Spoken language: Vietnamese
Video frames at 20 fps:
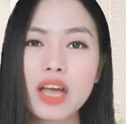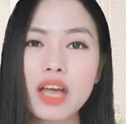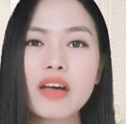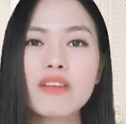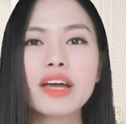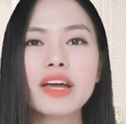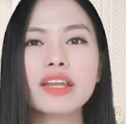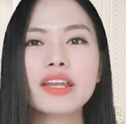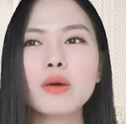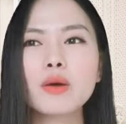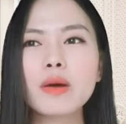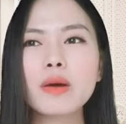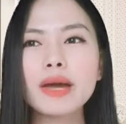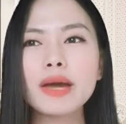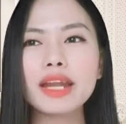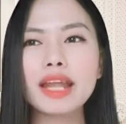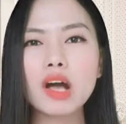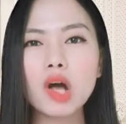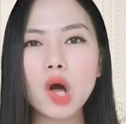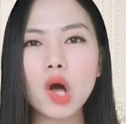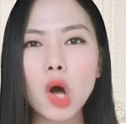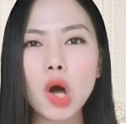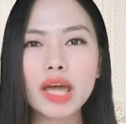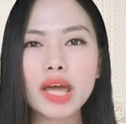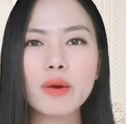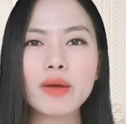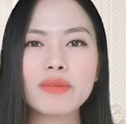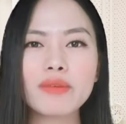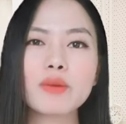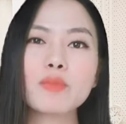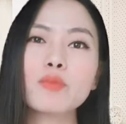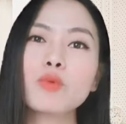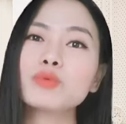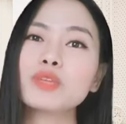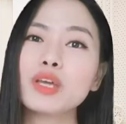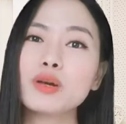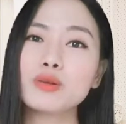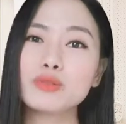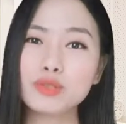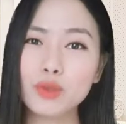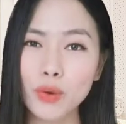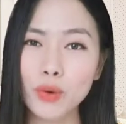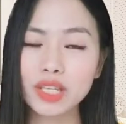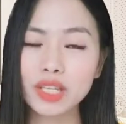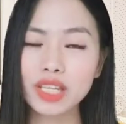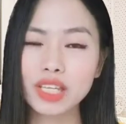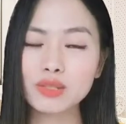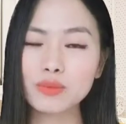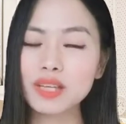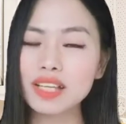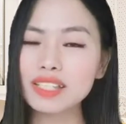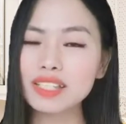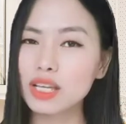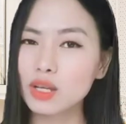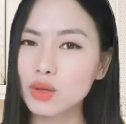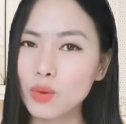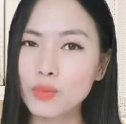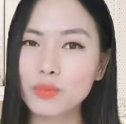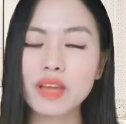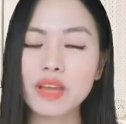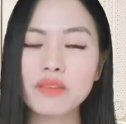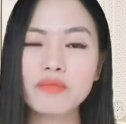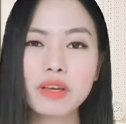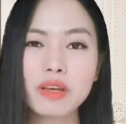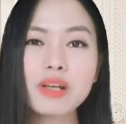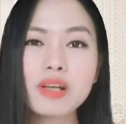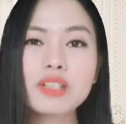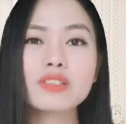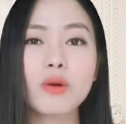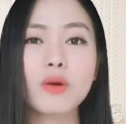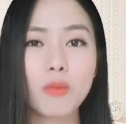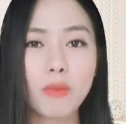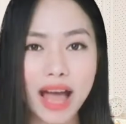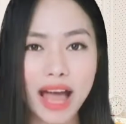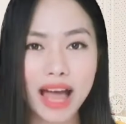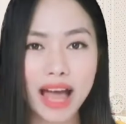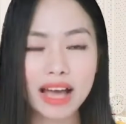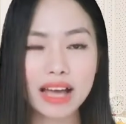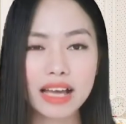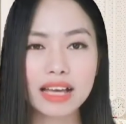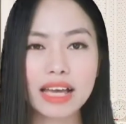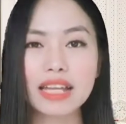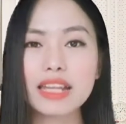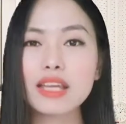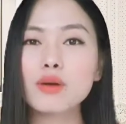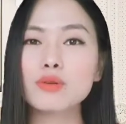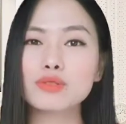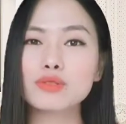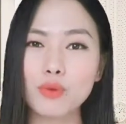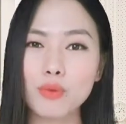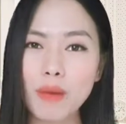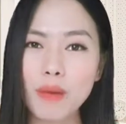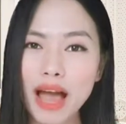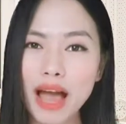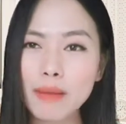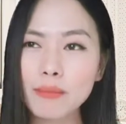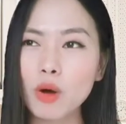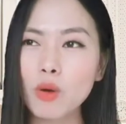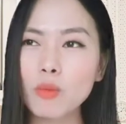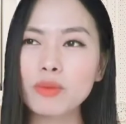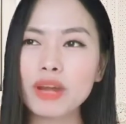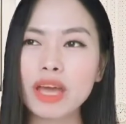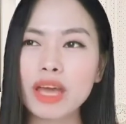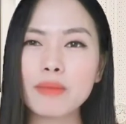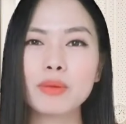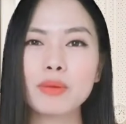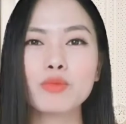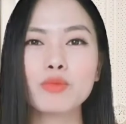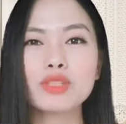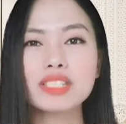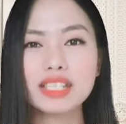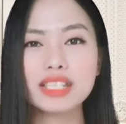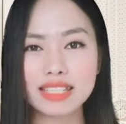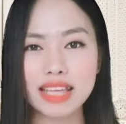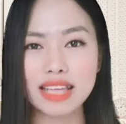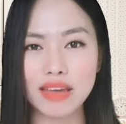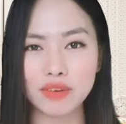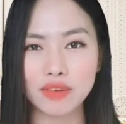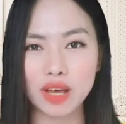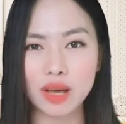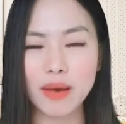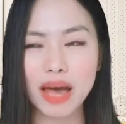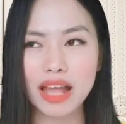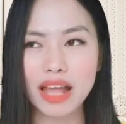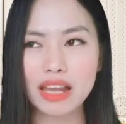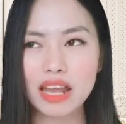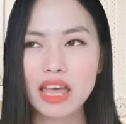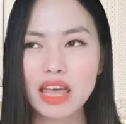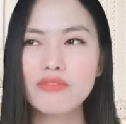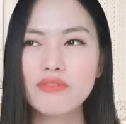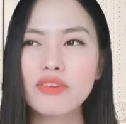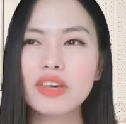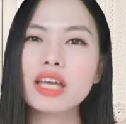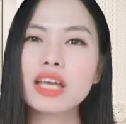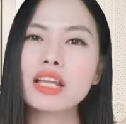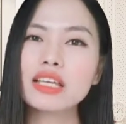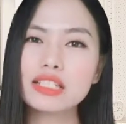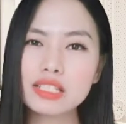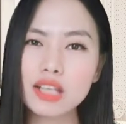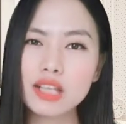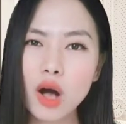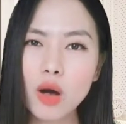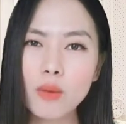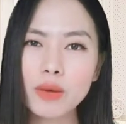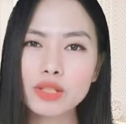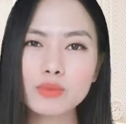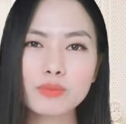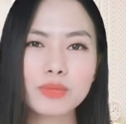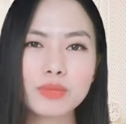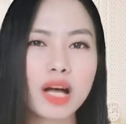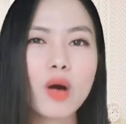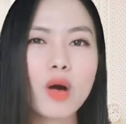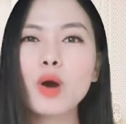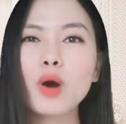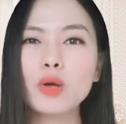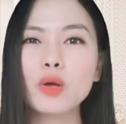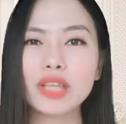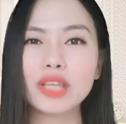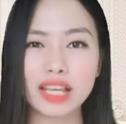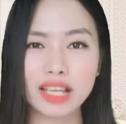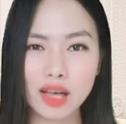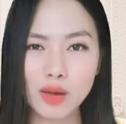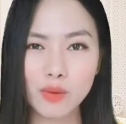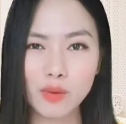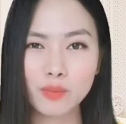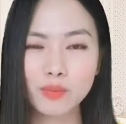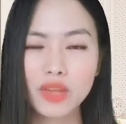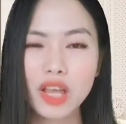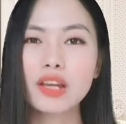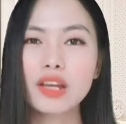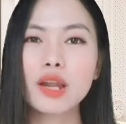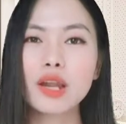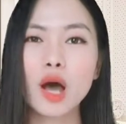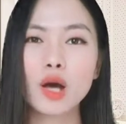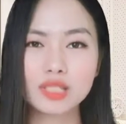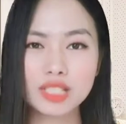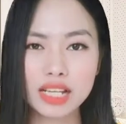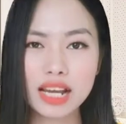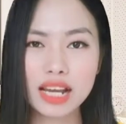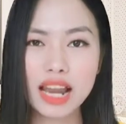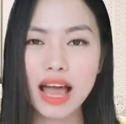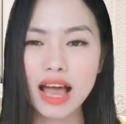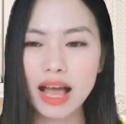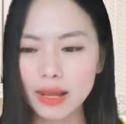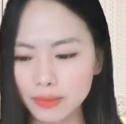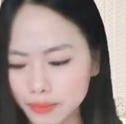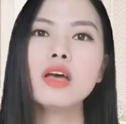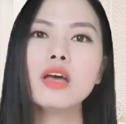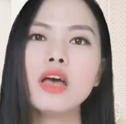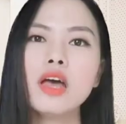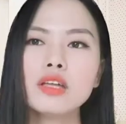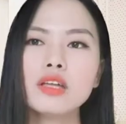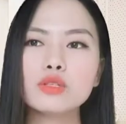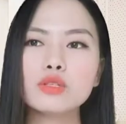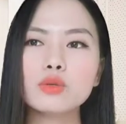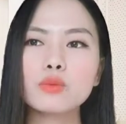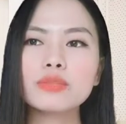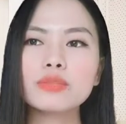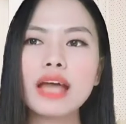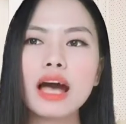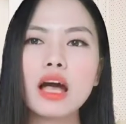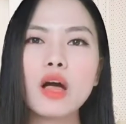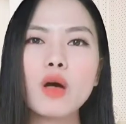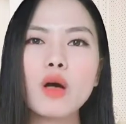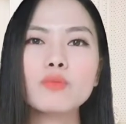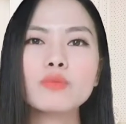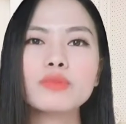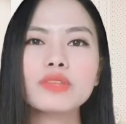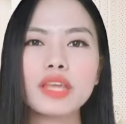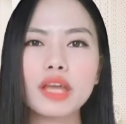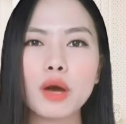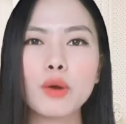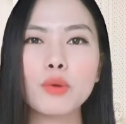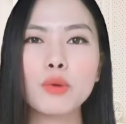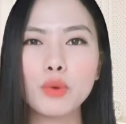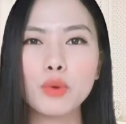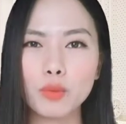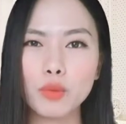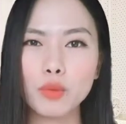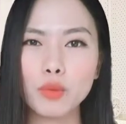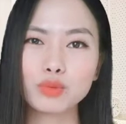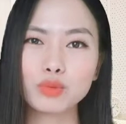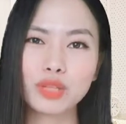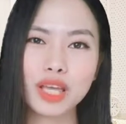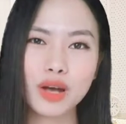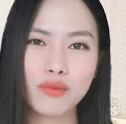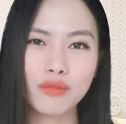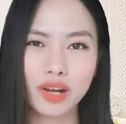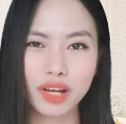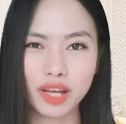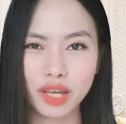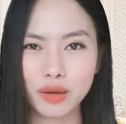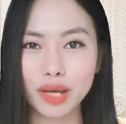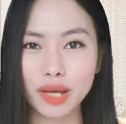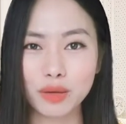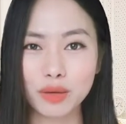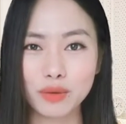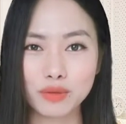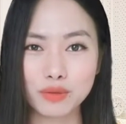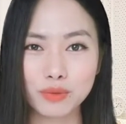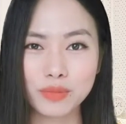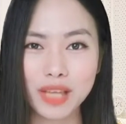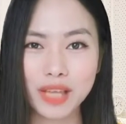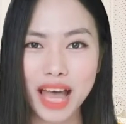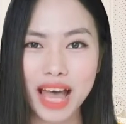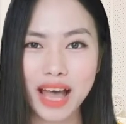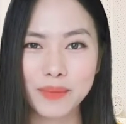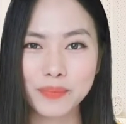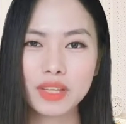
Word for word: và nếu các bạn đã có kế hoạch và mục tiêu rồi thì chúng ta sẽ cùng đến với cái bước số 3, cái điều số 3 mà hôm nay mình muốn chia sẻ với các bạn về cái lý do mà chúng ta không có thành công. Đó chính là chúng ta không theo đuổi mục tiêu và kế hoạch của chúng ta.